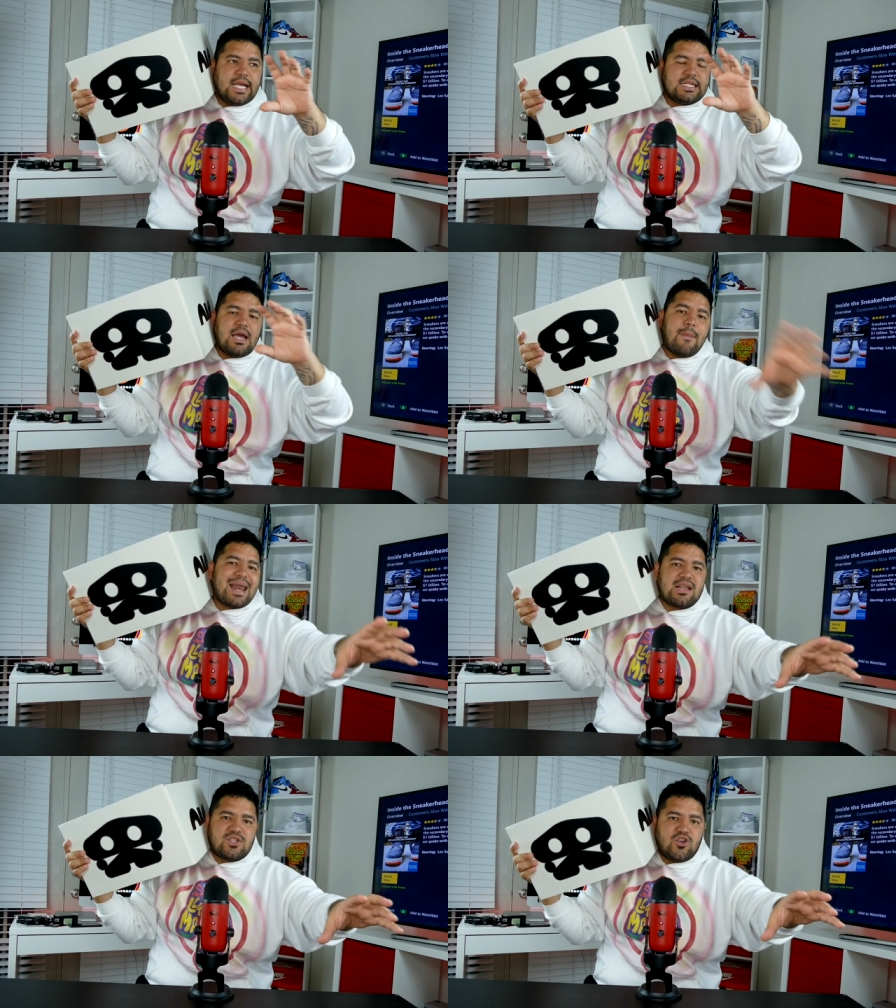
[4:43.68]
que se
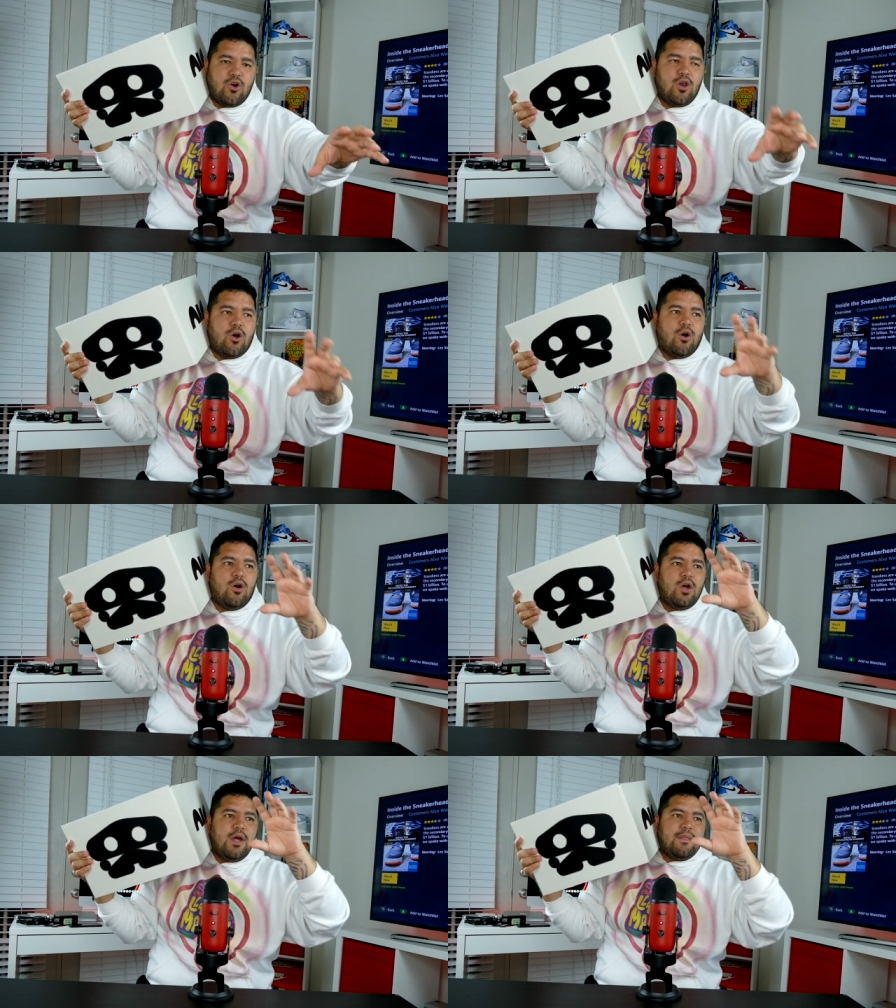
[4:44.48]
amarran solo,
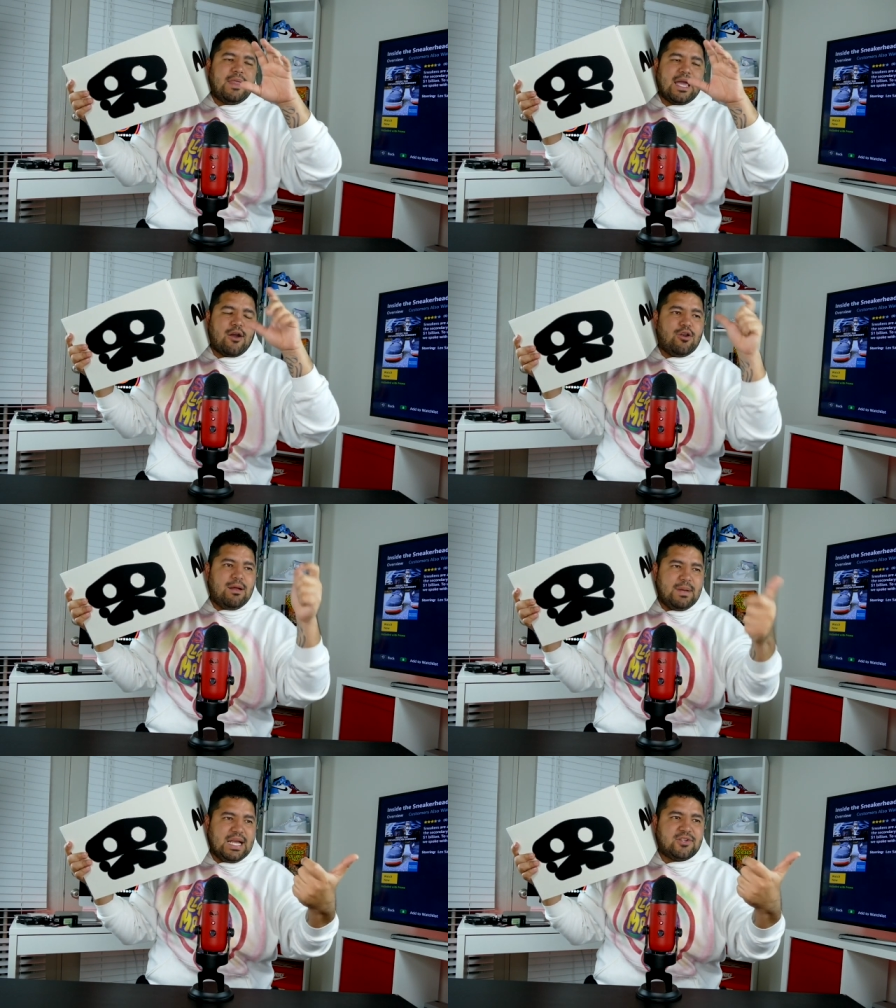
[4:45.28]
de que con la
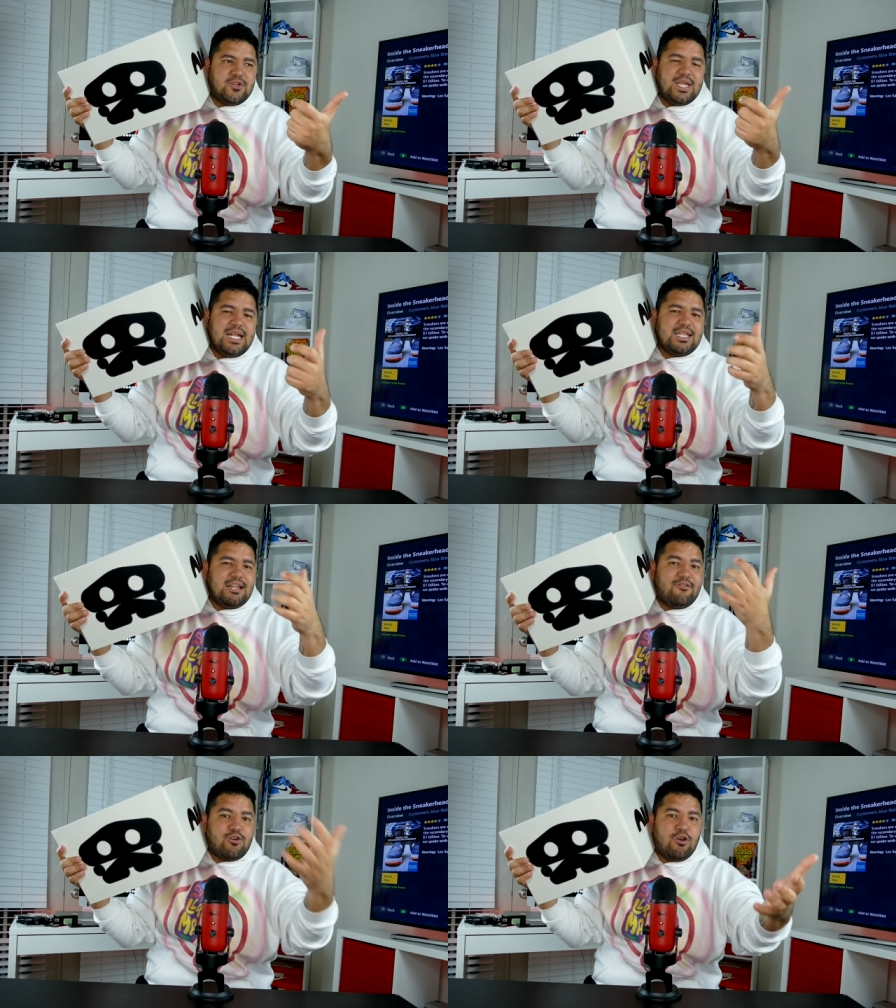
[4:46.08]
aplicación desde el
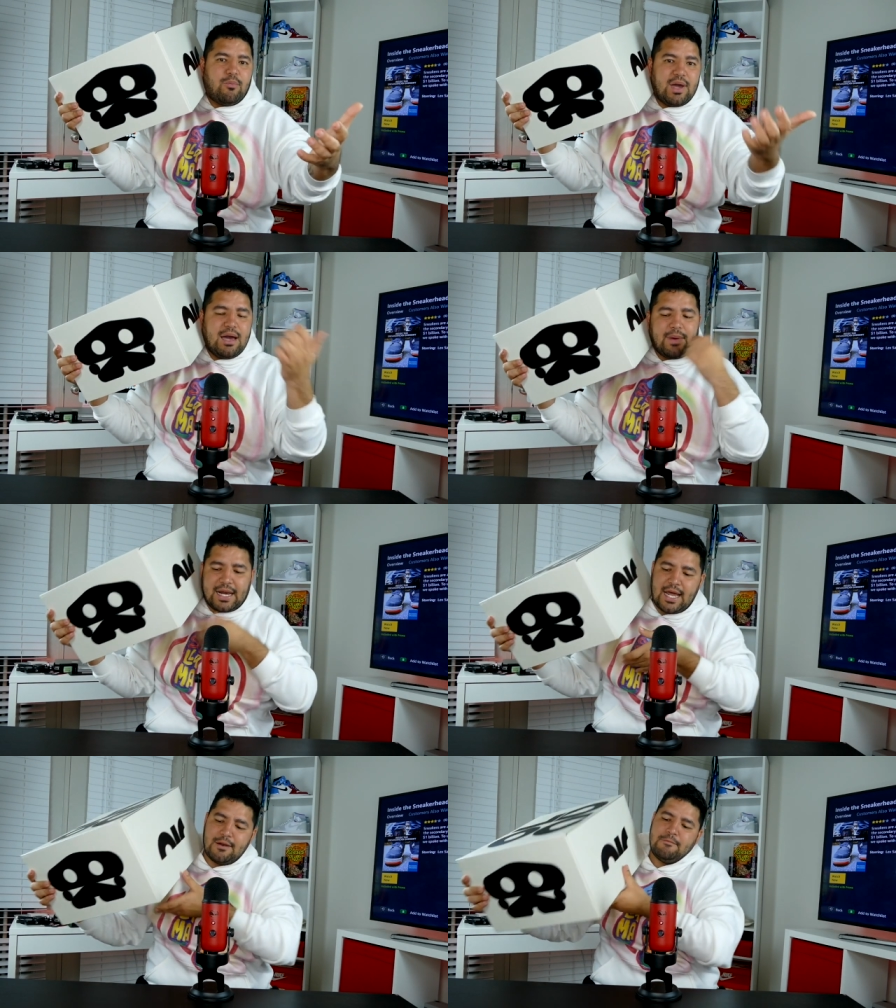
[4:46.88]
teléfono lo puedes amarrar.